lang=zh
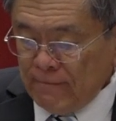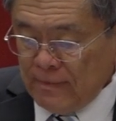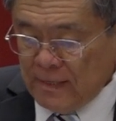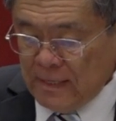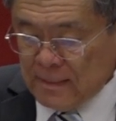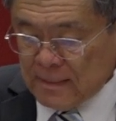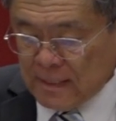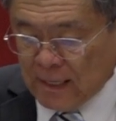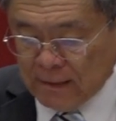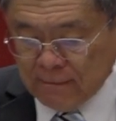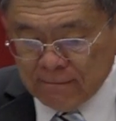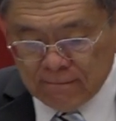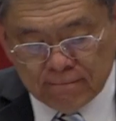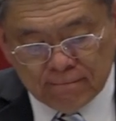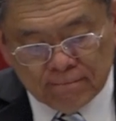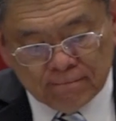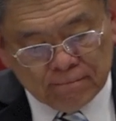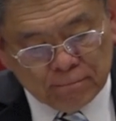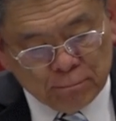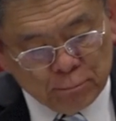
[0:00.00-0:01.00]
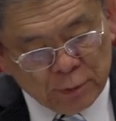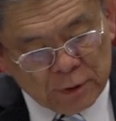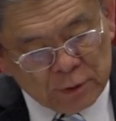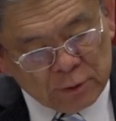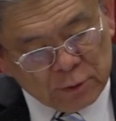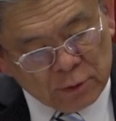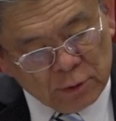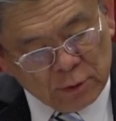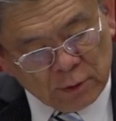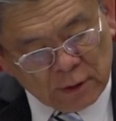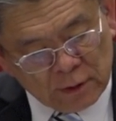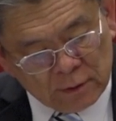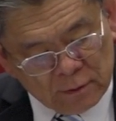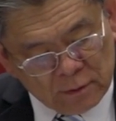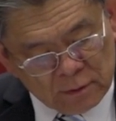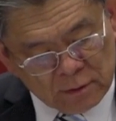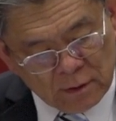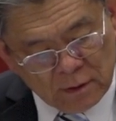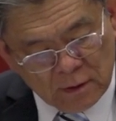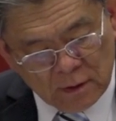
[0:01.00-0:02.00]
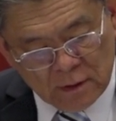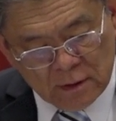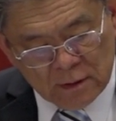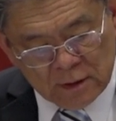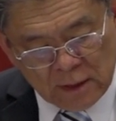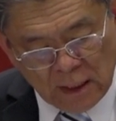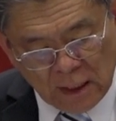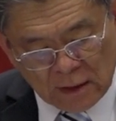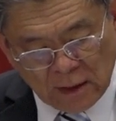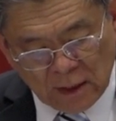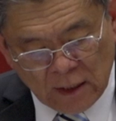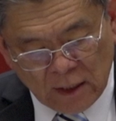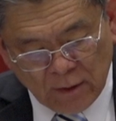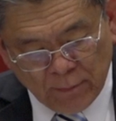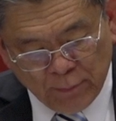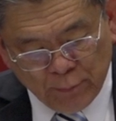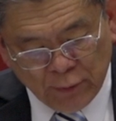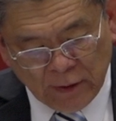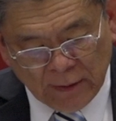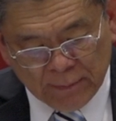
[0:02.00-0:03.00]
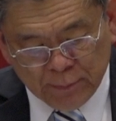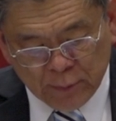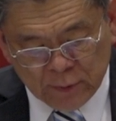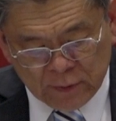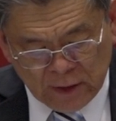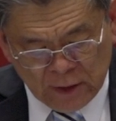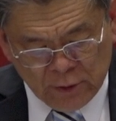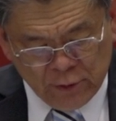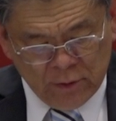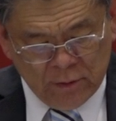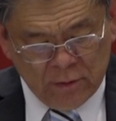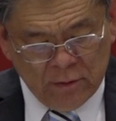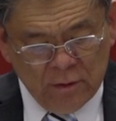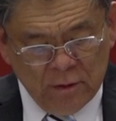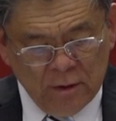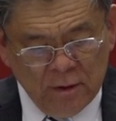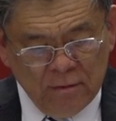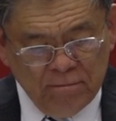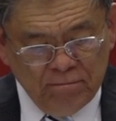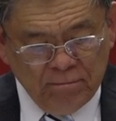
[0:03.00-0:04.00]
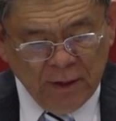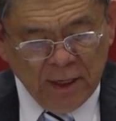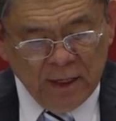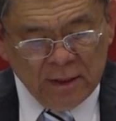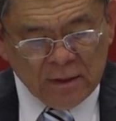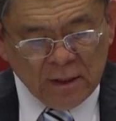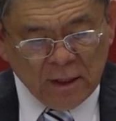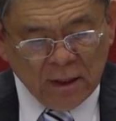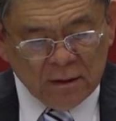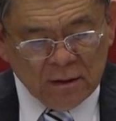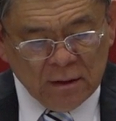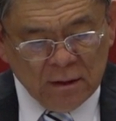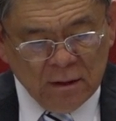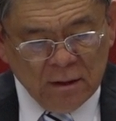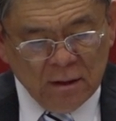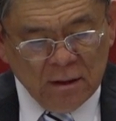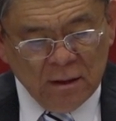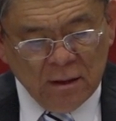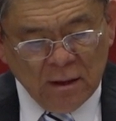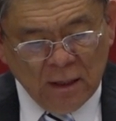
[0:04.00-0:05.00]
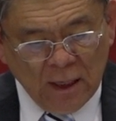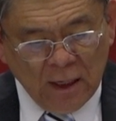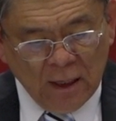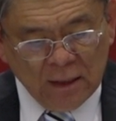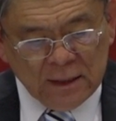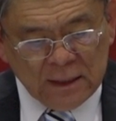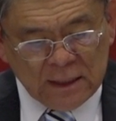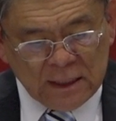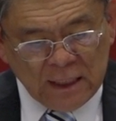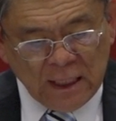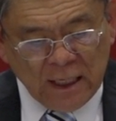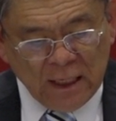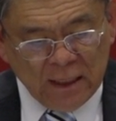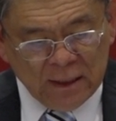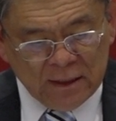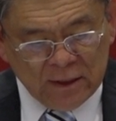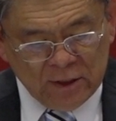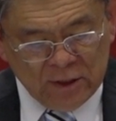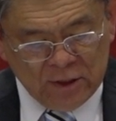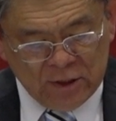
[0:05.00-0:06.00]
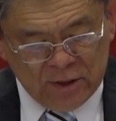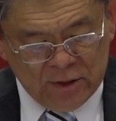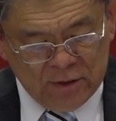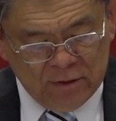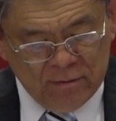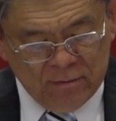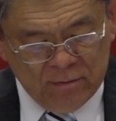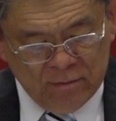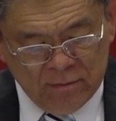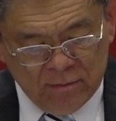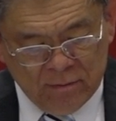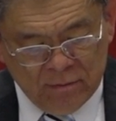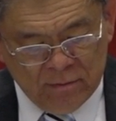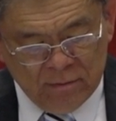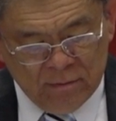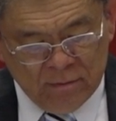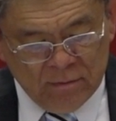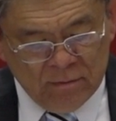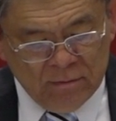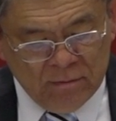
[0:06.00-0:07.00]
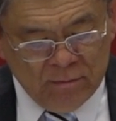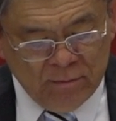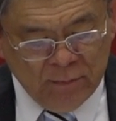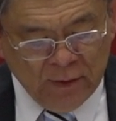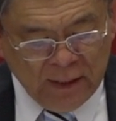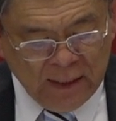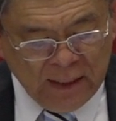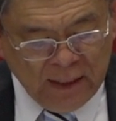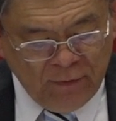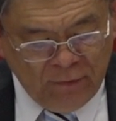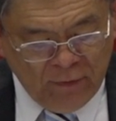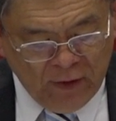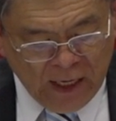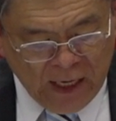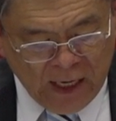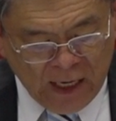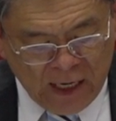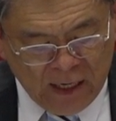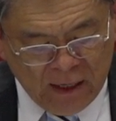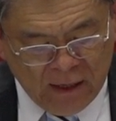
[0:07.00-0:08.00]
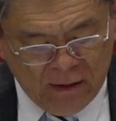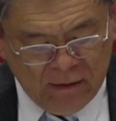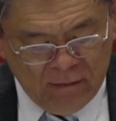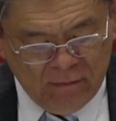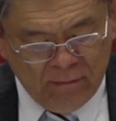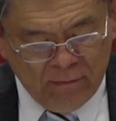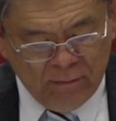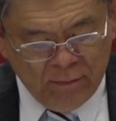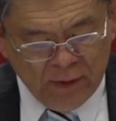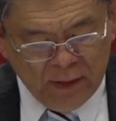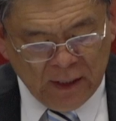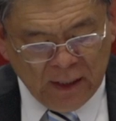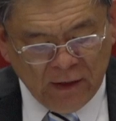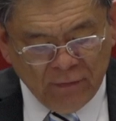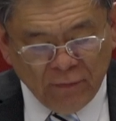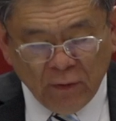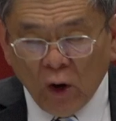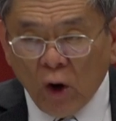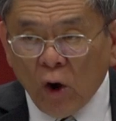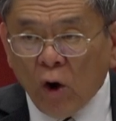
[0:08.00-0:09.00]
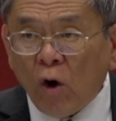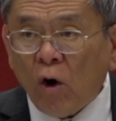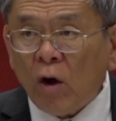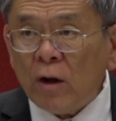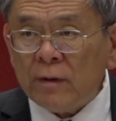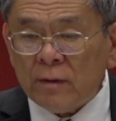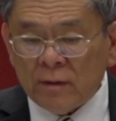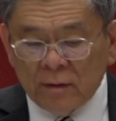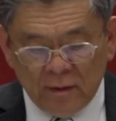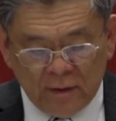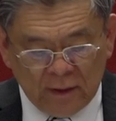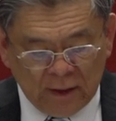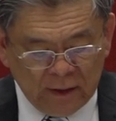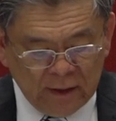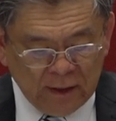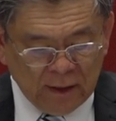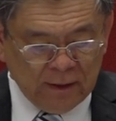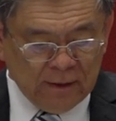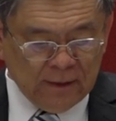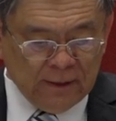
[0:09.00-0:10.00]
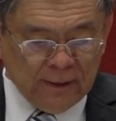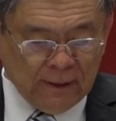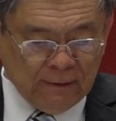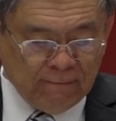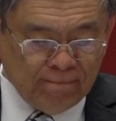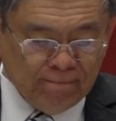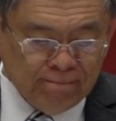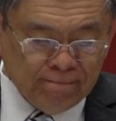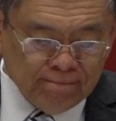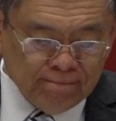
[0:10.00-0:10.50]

第三，pistuin 加上一个 preposition，配上啊介词，believe in，believe on 等等啊。